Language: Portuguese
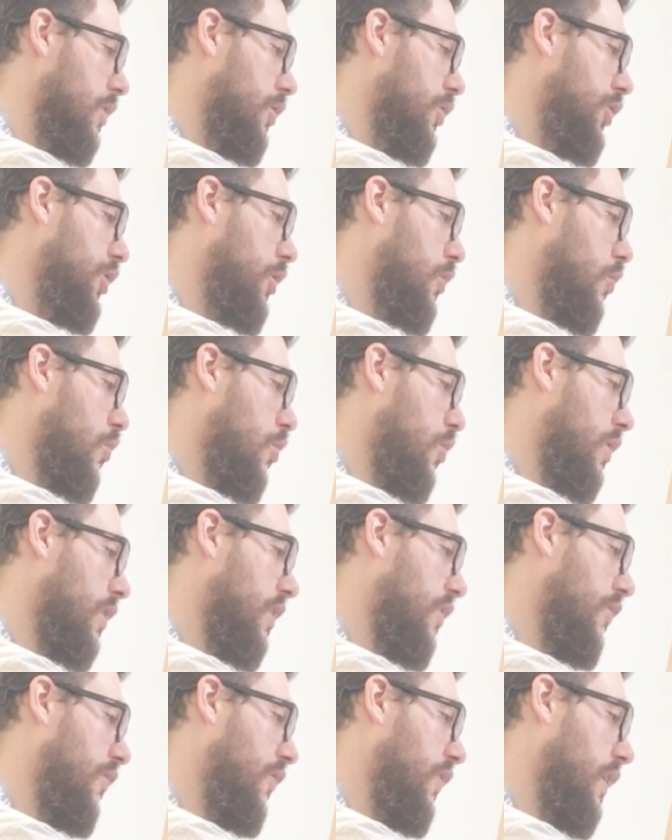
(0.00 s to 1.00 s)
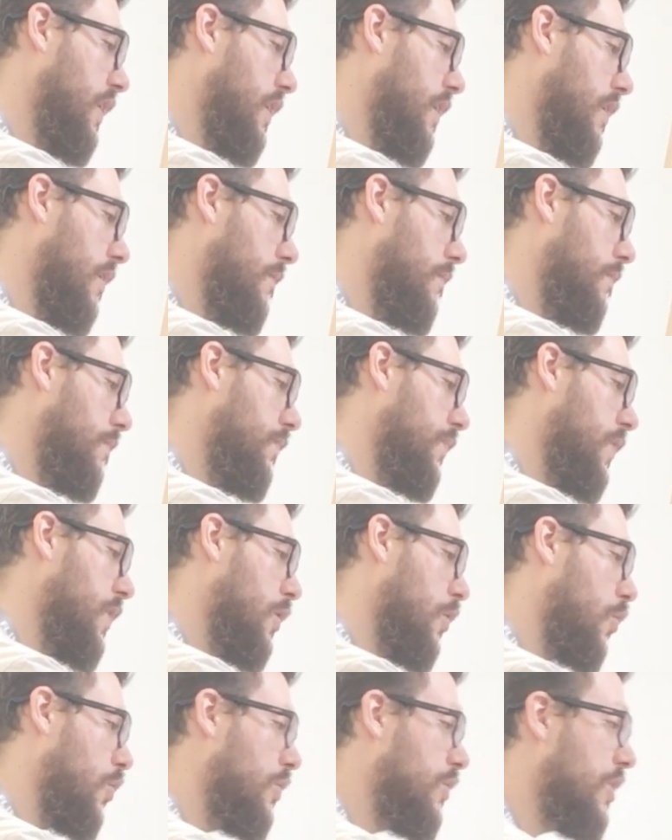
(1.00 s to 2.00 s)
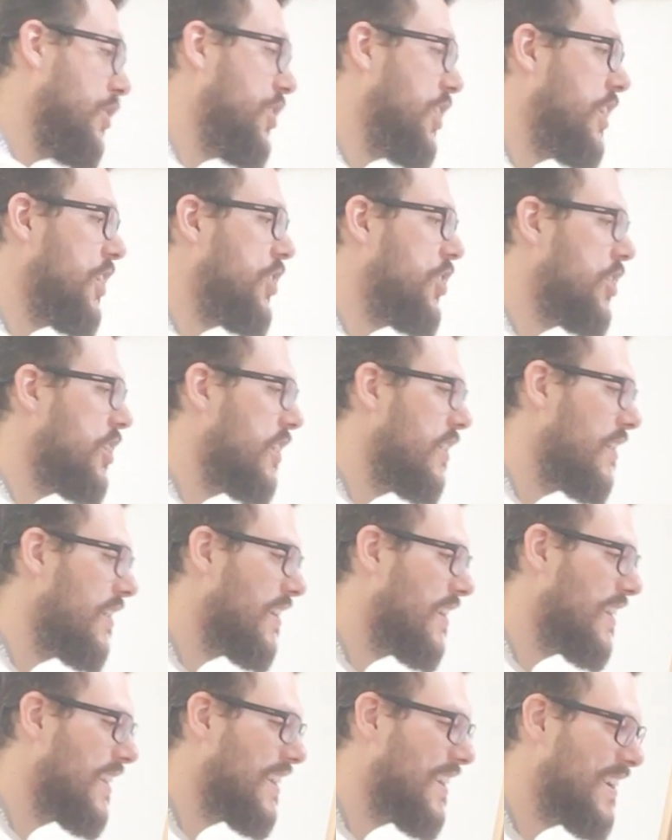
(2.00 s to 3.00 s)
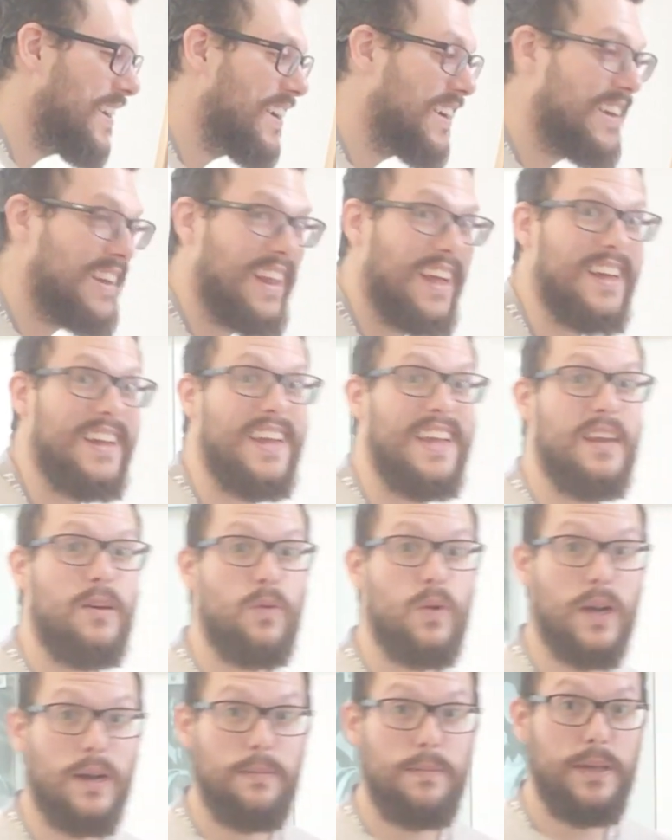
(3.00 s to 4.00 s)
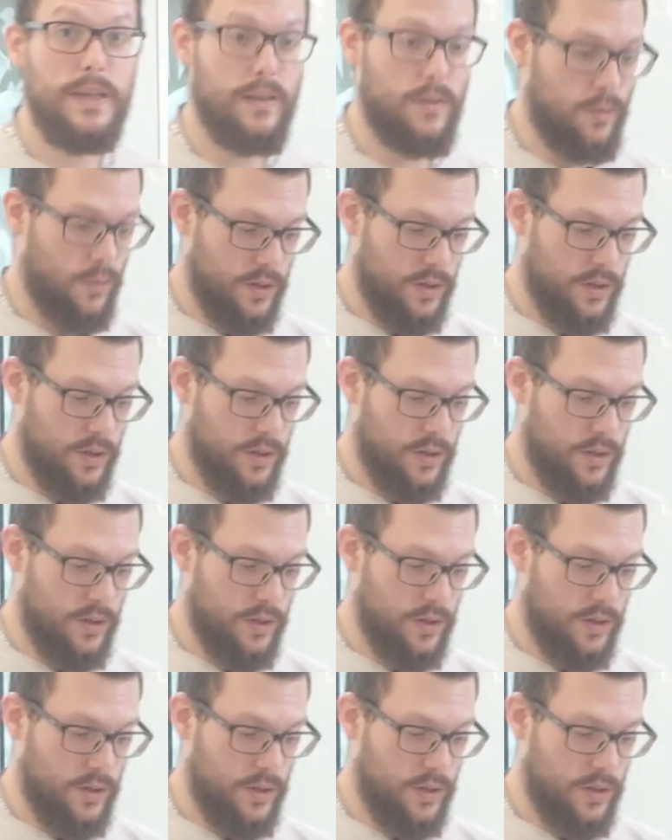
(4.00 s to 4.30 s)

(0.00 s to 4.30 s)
de cor que fica quando a gente clareia o cabelo.